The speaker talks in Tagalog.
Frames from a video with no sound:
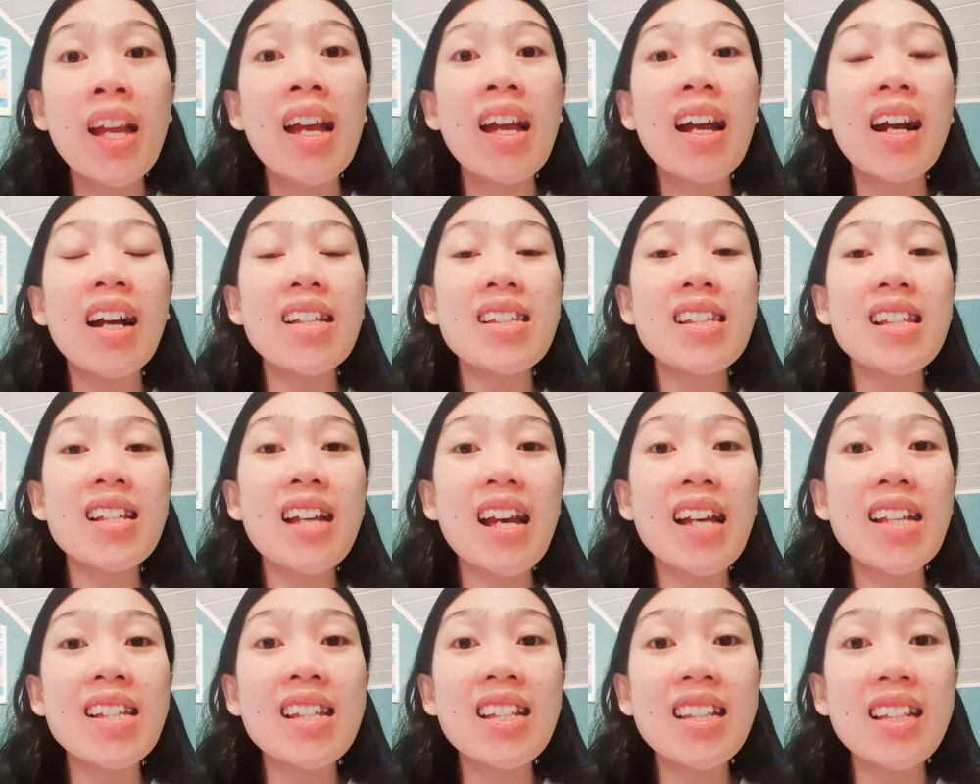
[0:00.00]
Kasi
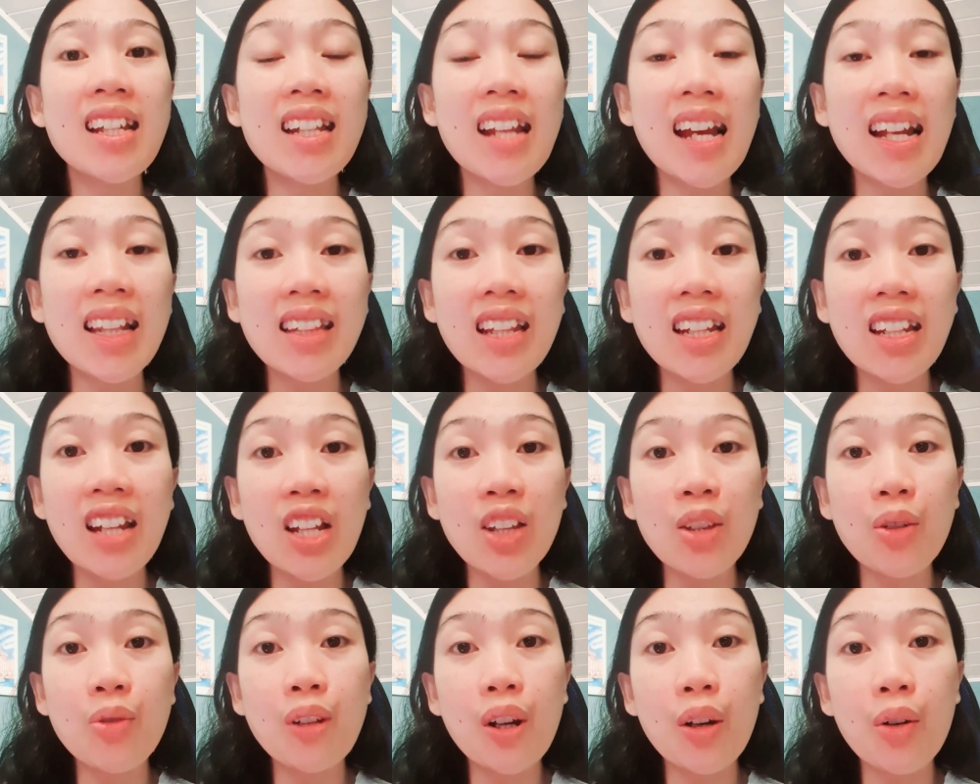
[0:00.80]
guys, hindi natin
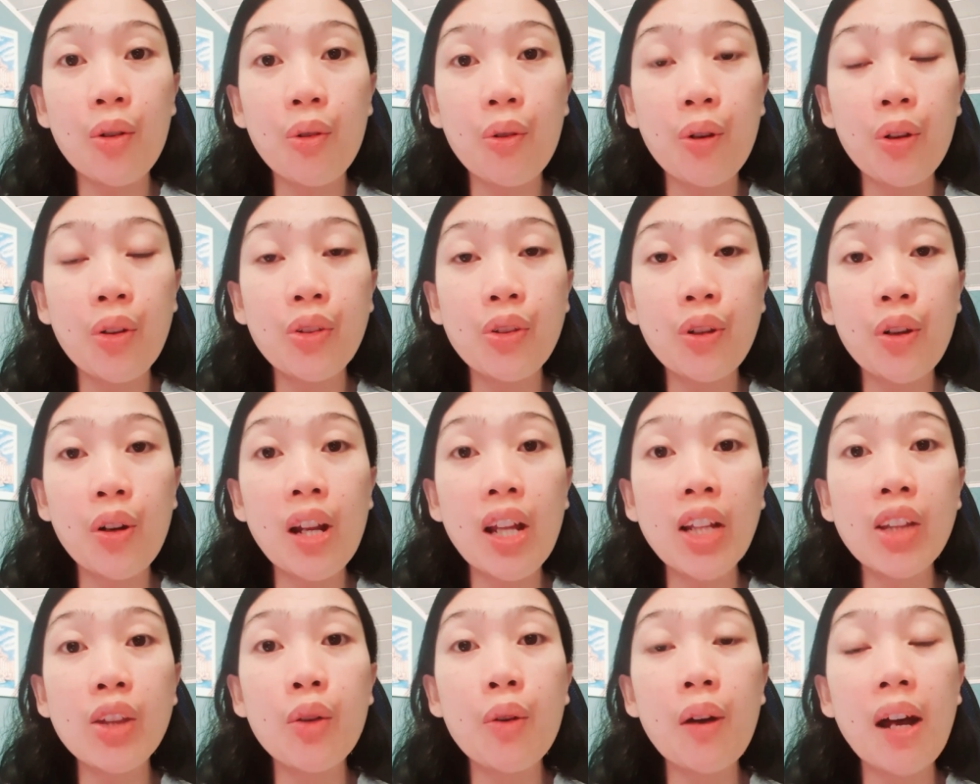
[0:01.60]
ito nakokontrol.
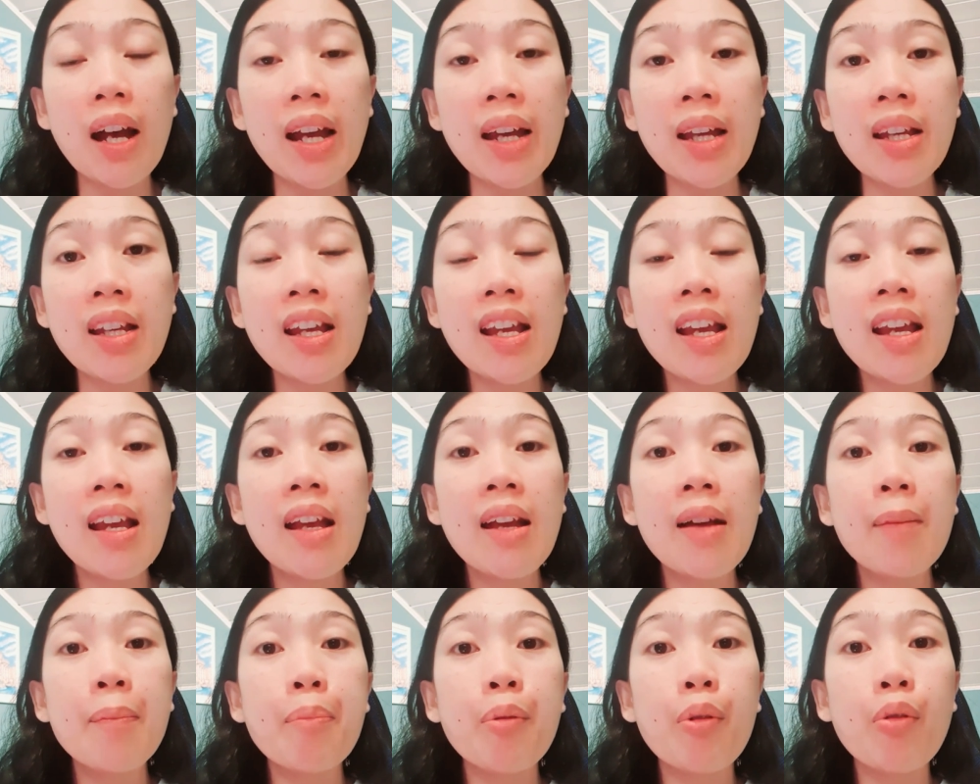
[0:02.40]
Ito ay
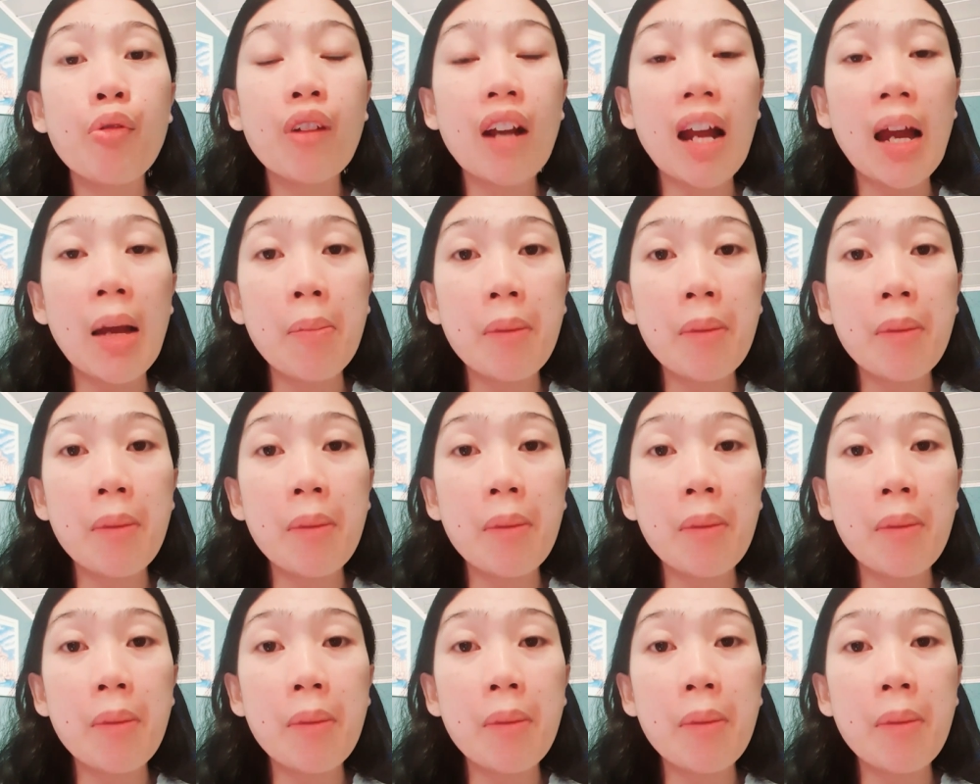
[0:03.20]
programming